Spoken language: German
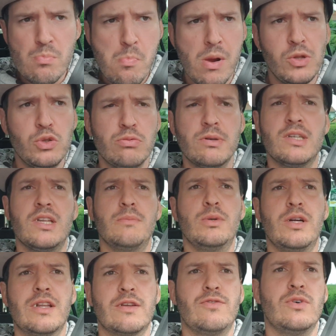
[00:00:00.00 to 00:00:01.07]
Mein YouTube-Kanal
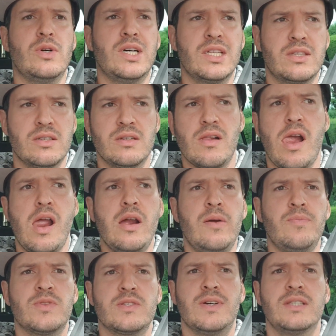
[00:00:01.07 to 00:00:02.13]
Bayern TV hat äh,
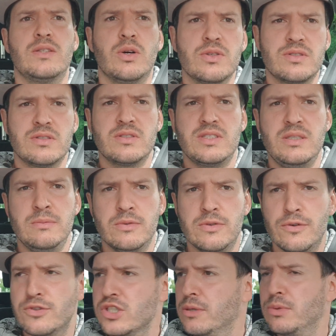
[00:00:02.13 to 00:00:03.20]

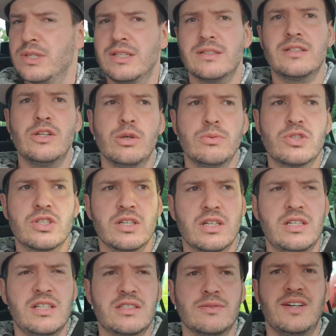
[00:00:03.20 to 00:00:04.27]
2057 Abonnenten, glaube ich.
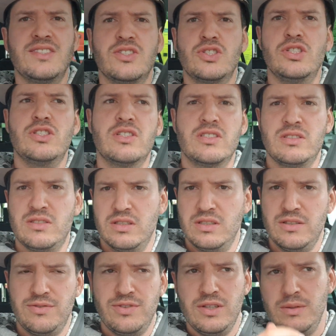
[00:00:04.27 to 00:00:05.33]
Klicks weiß ich nicht. Das ist
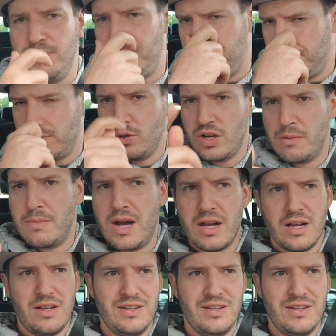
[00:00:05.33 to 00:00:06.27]
äh, Philipp oder Marc.